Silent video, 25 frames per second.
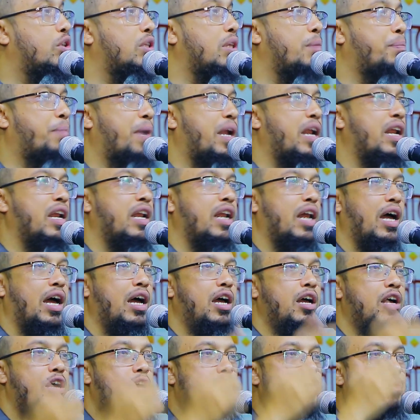করতে পারেন না
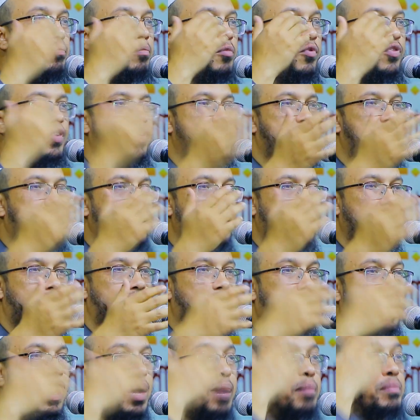মুফাসিন
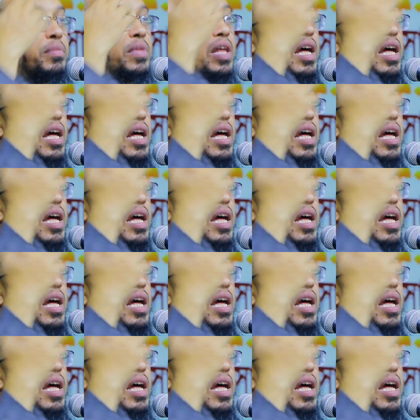ক্রাম